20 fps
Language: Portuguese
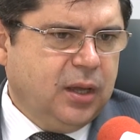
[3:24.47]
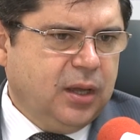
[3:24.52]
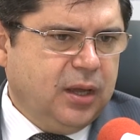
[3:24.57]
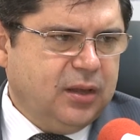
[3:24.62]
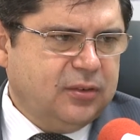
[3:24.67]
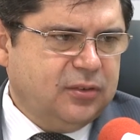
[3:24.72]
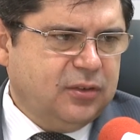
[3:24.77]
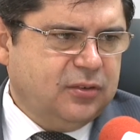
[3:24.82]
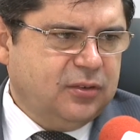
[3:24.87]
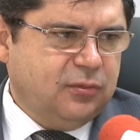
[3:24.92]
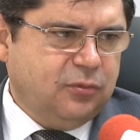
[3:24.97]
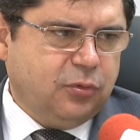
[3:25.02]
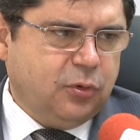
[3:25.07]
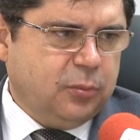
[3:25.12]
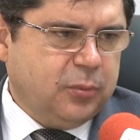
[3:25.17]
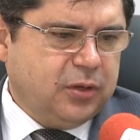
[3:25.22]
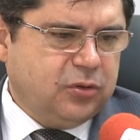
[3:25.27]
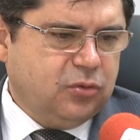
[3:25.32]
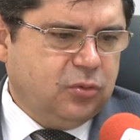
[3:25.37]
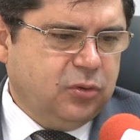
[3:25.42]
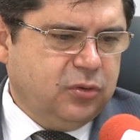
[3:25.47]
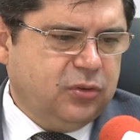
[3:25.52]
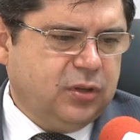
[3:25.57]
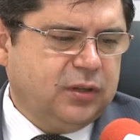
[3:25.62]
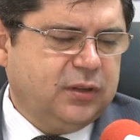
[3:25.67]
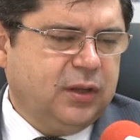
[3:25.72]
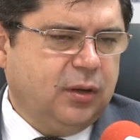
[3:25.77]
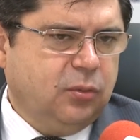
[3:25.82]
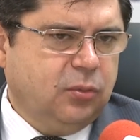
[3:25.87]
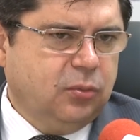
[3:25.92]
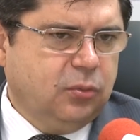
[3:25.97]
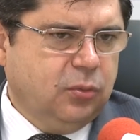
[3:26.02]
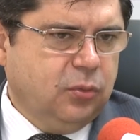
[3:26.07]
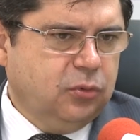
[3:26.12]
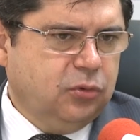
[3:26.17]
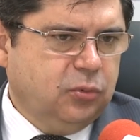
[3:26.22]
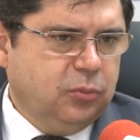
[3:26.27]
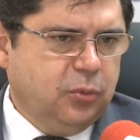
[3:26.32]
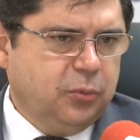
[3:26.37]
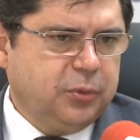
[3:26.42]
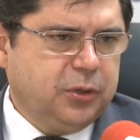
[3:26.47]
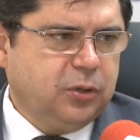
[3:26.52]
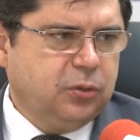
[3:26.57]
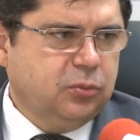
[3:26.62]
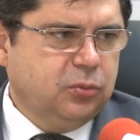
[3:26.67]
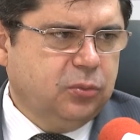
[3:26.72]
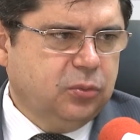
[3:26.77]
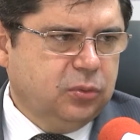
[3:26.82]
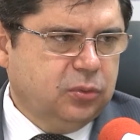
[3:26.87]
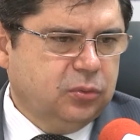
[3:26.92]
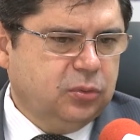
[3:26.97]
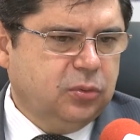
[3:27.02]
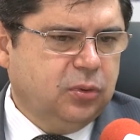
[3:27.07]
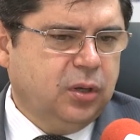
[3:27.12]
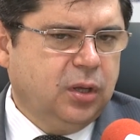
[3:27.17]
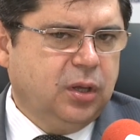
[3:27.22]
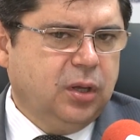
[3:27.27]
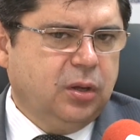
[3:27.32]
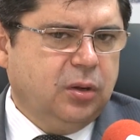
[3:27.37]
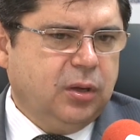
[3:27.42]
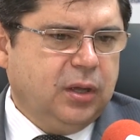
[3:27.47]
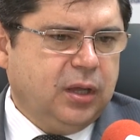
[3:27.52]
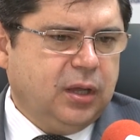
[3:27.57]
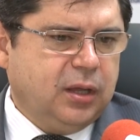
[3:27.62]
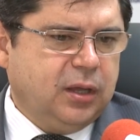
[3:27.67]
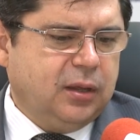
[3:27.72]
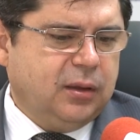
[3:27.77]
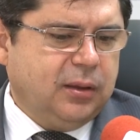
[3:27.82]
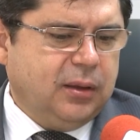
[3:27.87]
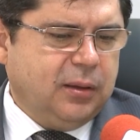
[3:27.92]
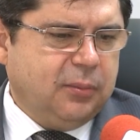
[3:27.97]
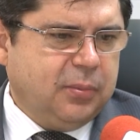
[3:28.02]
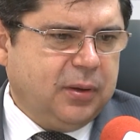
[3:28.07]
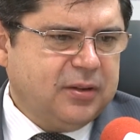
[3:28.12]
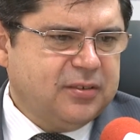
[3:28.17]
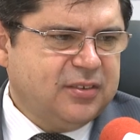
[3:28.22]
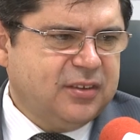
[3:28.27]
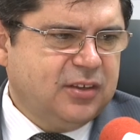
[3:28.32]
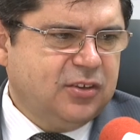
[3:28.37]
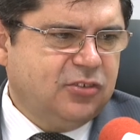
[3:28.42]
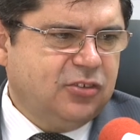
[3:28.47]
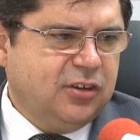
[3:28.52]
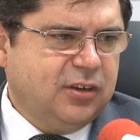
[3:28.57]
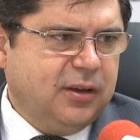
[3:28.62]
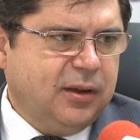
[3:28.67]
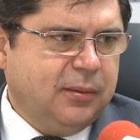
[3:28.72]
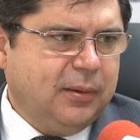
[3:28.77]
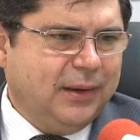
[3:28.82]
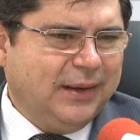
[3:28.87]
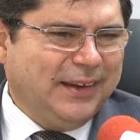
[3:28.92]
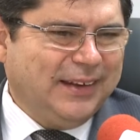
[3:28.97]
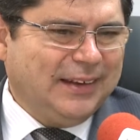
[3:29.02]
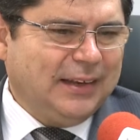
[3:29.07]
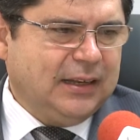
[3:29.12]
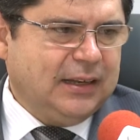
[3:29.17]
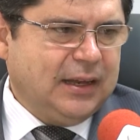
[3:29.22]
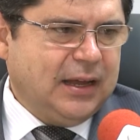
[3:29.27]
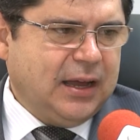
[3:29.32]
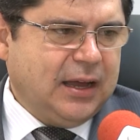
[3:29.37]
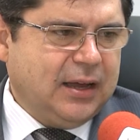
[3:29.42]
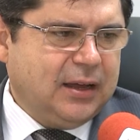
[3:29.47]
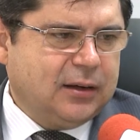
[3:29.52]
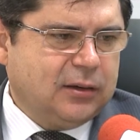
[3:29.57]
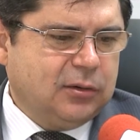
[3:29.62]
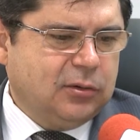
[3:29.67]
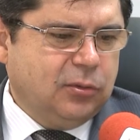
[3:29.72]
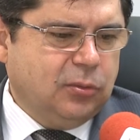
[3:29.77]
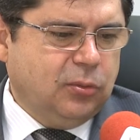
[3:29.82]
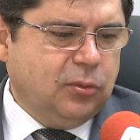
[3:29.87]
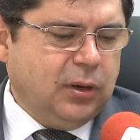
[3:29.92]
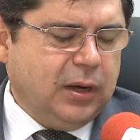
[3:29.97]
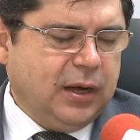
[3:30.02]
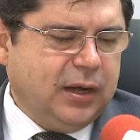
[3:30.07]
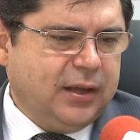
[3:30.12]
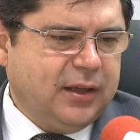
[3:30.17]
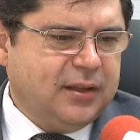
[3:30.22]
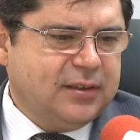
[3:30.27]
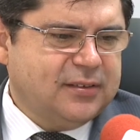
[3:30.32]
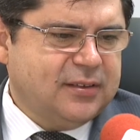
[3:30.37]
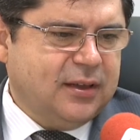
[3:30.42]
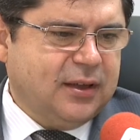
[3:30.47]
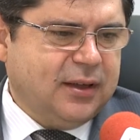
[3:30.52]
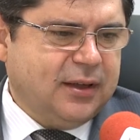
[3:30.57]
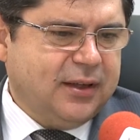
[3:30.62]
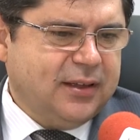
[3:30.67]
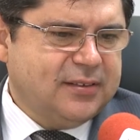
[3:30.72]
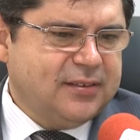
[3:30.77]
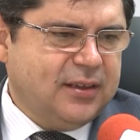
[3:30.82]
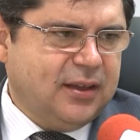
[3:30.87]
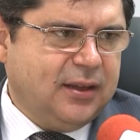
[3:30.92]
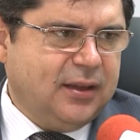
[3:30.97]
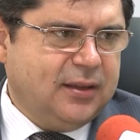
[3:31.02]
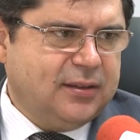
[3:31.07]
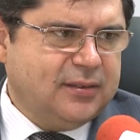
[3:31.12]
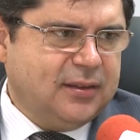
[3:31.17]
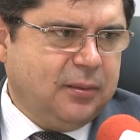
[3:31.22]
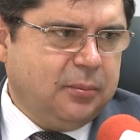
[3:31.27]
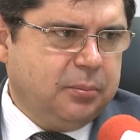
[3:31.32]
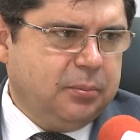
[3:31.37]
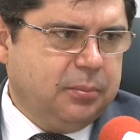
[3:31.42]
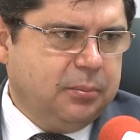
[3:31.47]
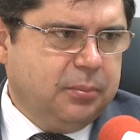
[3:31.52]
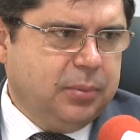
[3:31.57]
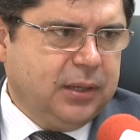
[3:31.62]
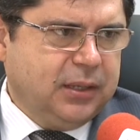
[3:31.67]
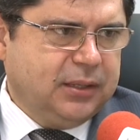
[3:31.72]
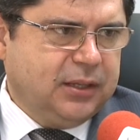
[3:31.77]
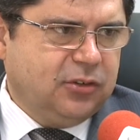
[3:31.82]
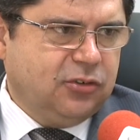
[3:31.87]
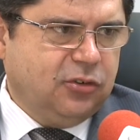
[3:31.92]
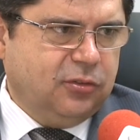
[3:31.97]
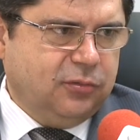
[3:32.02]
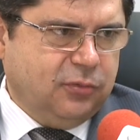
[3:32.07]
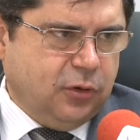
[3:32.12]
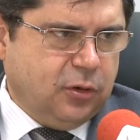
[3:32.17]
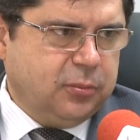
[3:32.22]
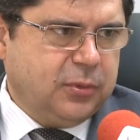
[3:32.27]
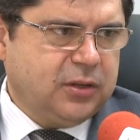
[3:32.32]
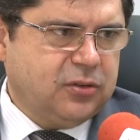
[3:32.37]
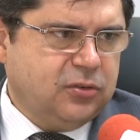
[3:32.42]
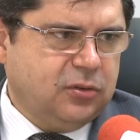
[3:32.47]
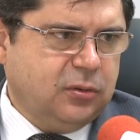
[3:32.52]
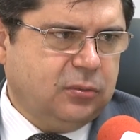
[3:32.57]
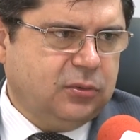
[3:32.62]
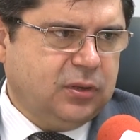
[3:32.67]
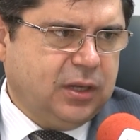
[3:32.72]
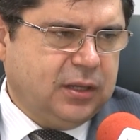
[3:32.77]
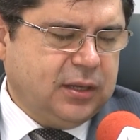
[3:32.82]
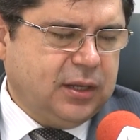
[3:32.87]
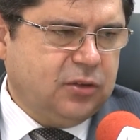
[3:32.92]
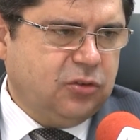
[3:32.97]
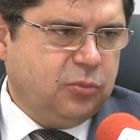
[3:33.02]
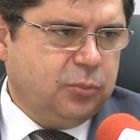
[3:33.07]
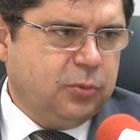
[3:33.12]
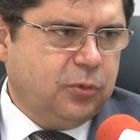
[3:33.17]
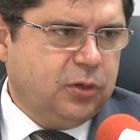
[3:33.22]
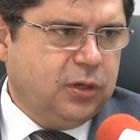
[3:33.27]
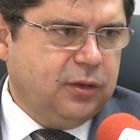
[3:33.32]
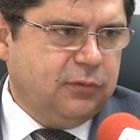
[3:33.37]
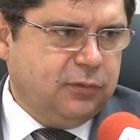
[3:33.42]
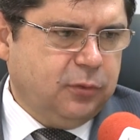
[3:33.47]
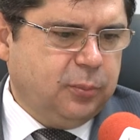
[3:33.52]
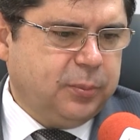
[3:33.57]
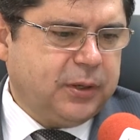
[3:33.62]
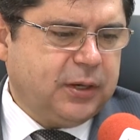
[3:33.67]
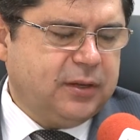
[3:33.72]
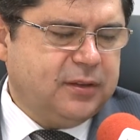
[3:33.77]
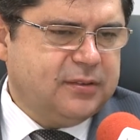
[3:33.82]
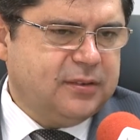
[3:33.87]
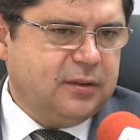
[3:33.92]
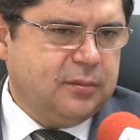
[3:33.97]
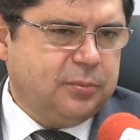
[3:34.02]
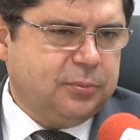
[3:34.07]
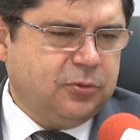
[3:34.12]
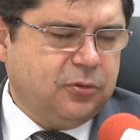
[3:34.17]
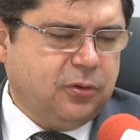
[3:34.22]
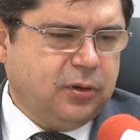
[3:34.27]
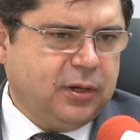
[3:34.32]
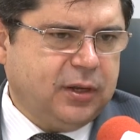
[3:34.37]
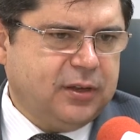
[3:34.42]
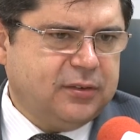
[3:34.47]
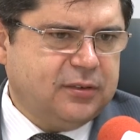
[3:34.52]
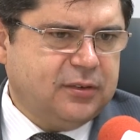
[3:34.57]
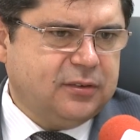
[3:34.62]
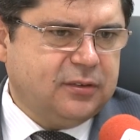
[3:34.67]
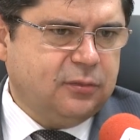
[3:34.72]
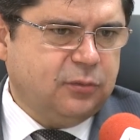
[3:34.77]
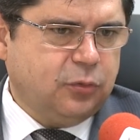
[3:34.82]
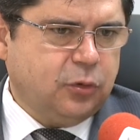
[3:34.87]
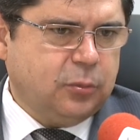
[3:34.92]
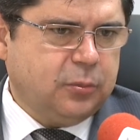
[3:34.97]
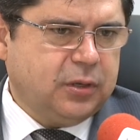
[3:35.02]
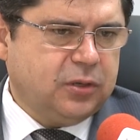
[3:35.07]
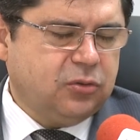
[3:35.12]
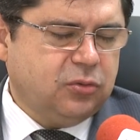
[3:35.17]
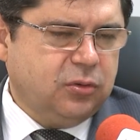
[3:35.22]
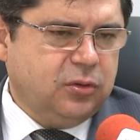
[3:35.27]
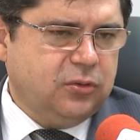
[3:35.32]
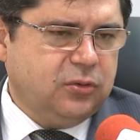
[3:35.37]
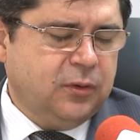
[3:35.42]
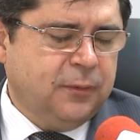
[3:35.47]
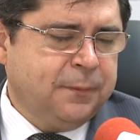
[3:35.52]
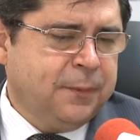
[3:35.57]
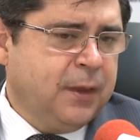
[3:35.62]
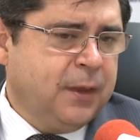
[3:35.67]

essas informações até o último minuto, é, é bastante é, largo essa, essa, essa banda de informação que está disponível para recepcionar essas informações.